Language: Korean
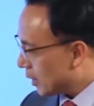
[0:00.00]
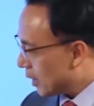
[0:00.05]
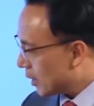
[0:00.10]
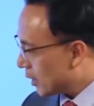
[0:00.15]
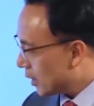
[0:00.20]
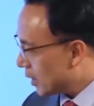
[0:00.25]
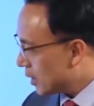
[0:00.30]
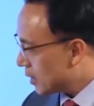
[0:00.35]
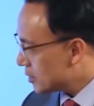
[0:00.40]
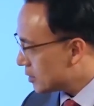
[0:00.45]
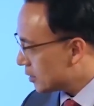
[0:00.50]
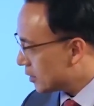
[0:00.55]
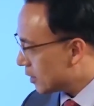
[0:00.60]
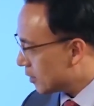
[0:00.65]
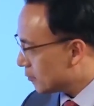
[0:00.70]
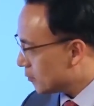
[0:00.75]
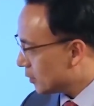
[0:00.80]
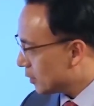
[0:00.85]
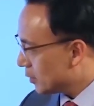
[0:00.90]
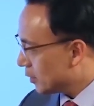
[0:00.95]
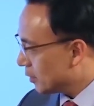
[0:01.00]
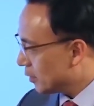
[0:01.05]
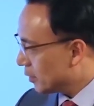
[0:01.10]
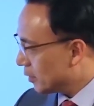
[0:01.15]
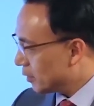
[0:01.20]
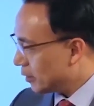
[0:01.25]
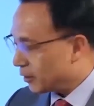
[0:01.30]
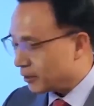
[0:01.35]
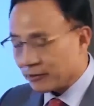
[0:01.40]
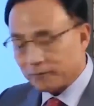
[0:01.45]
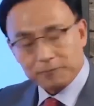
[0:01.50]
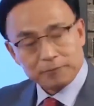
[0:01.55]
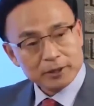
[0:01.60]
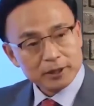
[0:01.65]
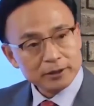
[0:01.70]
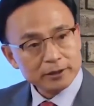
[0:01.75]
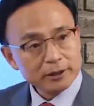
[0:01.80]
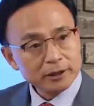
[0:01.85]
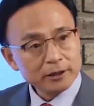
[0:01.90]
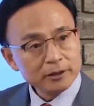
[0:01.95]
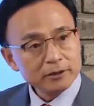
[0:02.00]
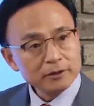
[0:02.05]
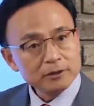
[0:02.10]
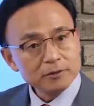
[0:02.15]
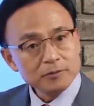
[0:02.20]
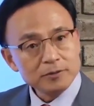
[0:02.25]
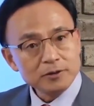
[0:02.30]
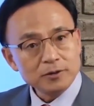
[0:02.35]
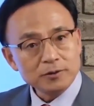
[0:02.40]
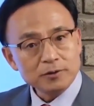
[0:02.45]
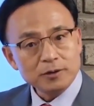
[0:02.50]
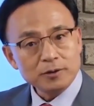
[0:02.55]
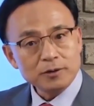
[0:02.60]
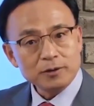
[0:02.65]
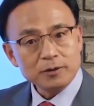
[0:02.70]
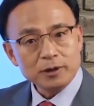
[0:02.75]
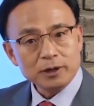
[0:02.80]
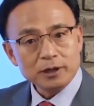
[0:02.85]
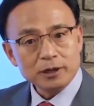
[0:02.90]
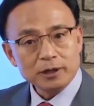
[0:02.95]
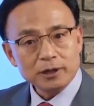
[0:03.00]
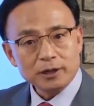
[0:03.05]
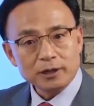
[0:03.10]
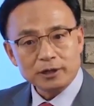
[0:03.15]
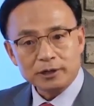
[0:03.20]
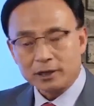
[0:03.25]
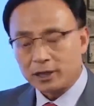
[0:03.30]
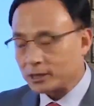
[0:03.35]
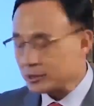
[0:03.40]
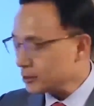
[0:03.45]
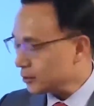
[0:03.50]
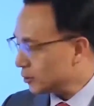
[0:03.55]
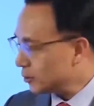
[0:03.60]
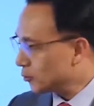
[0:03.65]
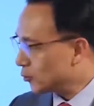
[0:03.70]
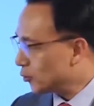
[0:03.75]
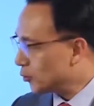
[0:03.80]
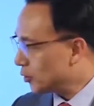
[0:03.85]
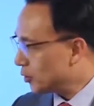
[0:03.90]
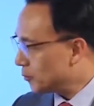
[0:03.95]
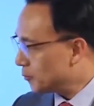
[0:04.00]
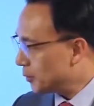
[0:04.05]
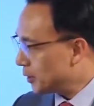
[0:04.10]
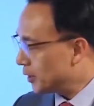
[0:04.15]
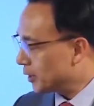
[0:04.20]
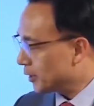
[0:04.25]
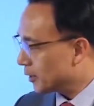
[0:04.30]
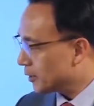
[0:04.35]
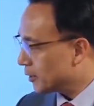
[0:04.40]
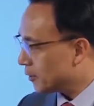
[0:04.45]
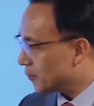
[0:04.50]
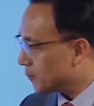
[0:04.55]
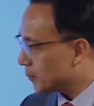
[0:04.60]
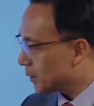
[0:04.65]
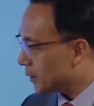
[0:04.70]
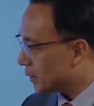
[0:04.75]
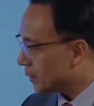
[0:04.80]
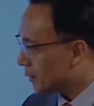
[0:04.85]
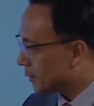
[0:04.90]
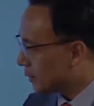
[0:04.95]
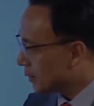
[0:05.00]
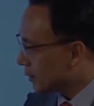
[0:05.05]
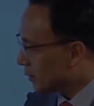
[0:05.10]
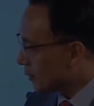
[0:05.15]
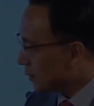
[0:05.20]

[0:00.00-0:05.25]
가난한 사람들이 비은행 금융권 여기 가서 그 돈을 빌리게 됩니다.